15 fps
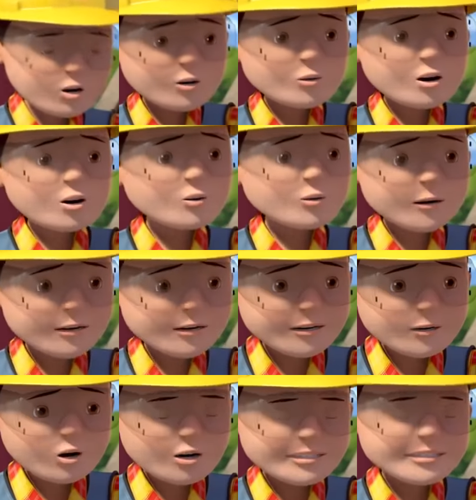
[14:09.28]
Léo, non,
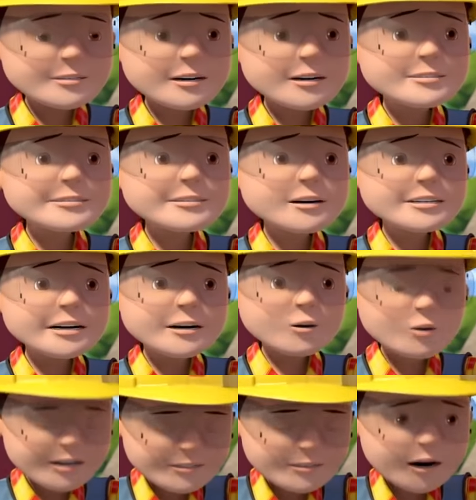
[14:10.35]
ce n'est pas une bonne
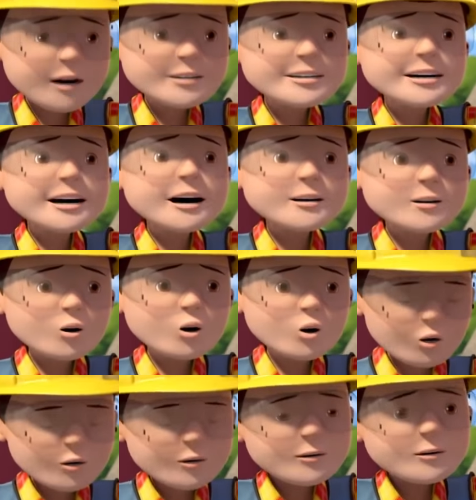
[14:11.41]
idée, ce n'est pas très